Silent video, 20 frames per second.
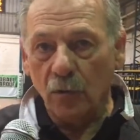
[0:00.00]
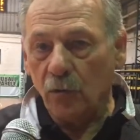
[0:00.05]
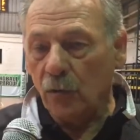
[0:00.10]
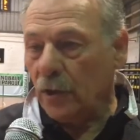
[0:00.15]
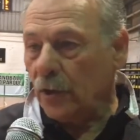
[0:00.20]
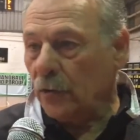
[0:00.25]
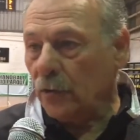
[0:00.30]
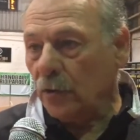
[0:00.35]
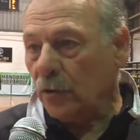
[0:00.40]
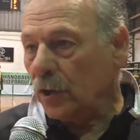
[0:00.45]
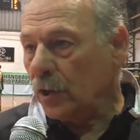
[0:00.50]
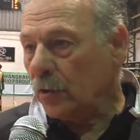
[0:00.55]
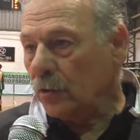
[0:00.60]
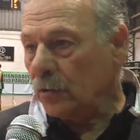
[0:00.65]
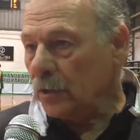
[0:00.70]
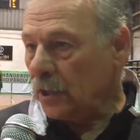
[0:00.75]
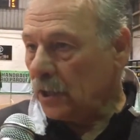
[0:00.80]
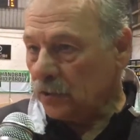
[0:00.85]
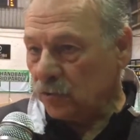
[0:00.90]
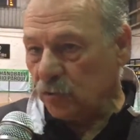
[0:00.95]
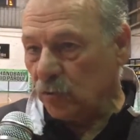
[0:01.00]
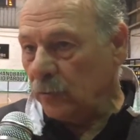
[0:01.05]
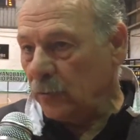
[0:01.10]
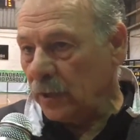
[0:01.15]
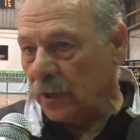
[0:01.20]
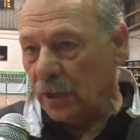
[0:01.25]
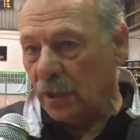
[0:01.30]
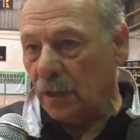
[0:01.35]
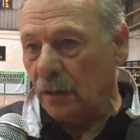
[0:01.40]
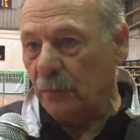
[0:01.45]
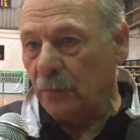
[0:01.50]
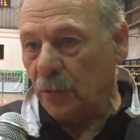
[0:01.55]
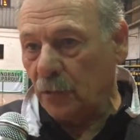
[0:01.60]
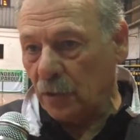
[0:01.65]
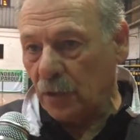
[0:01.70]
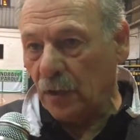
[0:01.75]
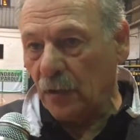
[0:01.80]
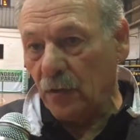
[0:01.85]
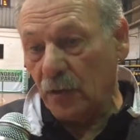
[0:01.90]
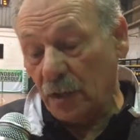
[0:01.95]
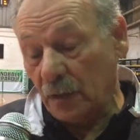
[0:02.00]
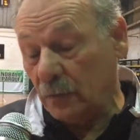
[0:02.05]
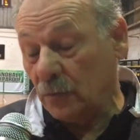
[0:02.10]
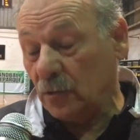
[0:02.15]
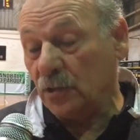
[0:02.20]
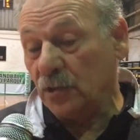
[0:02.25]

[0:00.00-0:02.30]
jugadores donde asumen el protagonismo,